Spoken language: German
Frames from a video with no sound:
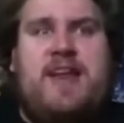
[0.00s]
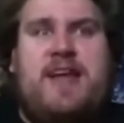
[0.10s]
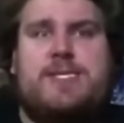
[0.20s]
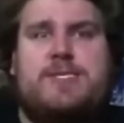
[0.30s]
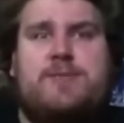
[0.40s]

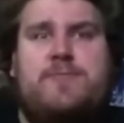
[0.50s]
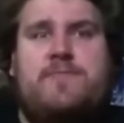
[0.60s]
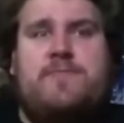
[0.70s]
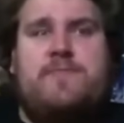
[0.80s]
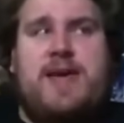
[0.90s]
verleitest du
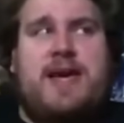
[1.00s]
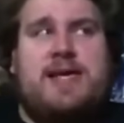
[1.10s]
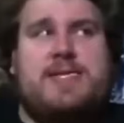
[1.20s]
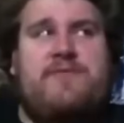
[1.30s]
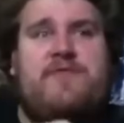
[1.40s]

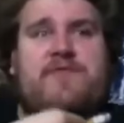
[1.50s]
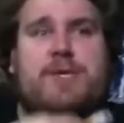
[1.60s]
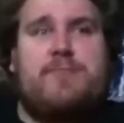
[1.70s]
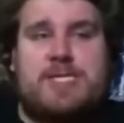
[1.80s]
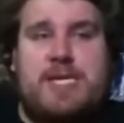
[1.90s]
mehr als
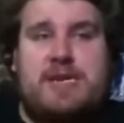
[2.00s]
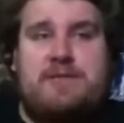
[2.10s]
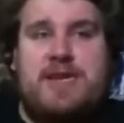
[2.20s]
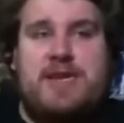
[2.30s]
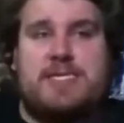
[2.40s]

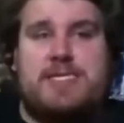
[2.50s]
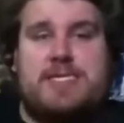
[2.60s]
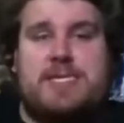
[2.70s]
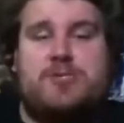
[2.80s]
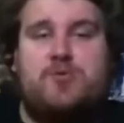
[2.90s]
50%
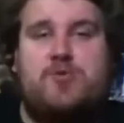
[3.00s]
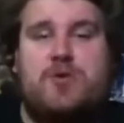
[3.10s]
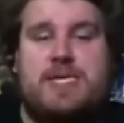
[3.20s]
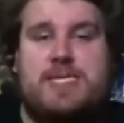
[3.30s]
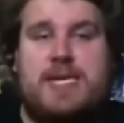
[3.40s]
mindestens
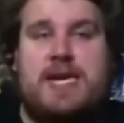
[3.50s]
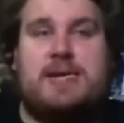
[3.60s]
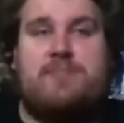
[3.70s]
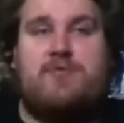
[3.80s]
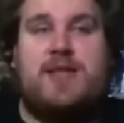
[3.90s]
dazu, dass sie
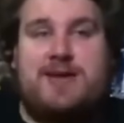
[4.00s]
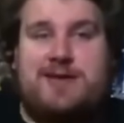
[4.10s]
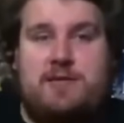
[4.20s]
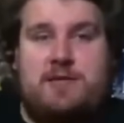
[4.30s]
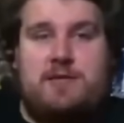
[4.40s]
erst
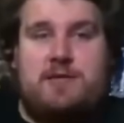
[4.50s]
abonnieren.